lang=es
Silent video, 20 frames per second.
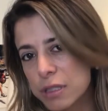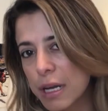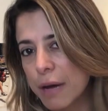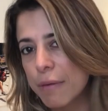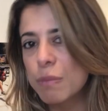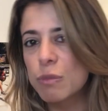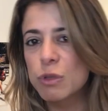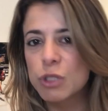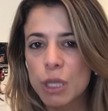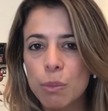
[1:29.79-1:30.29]

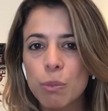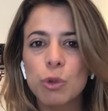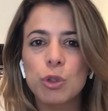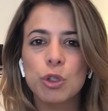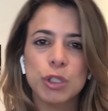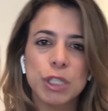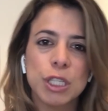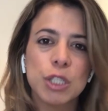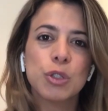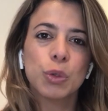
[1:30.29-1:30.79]
sabemos que
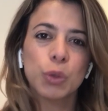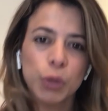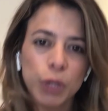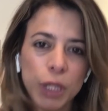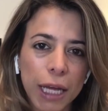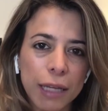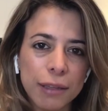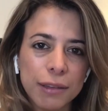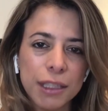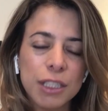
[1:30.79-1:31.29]
muchos
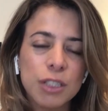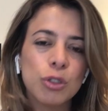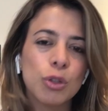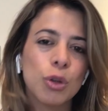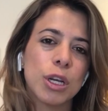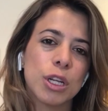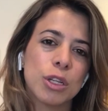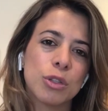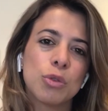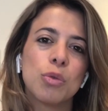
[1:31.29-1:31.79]
estudiantes
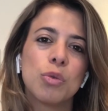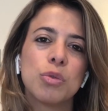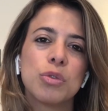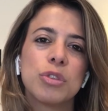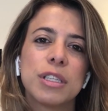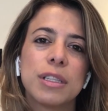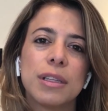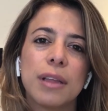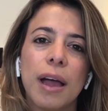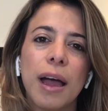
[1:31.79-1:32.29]
no les
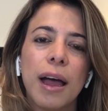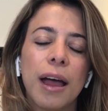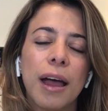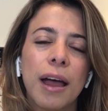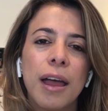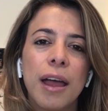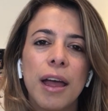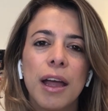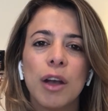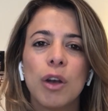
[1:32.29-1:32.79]
gusta